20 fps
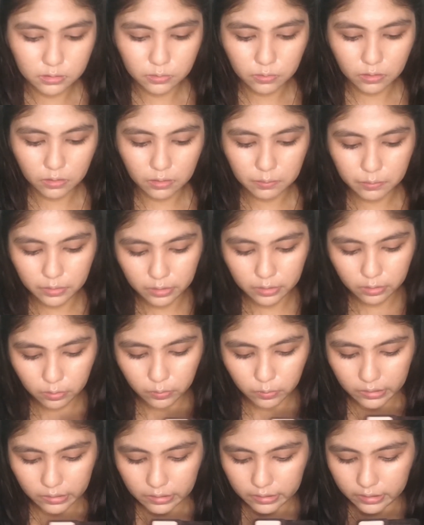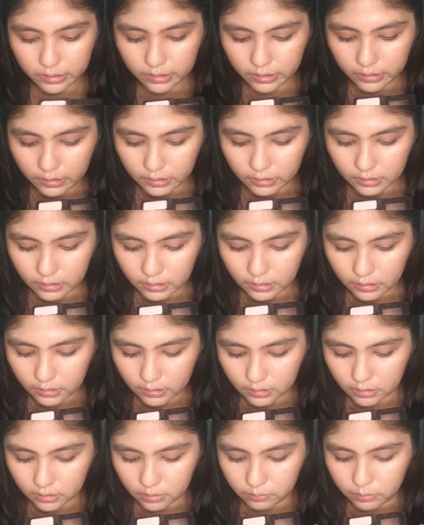ambil warna yang ini yang
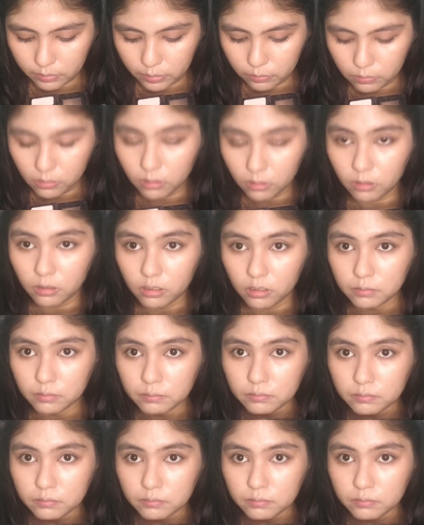lebih warm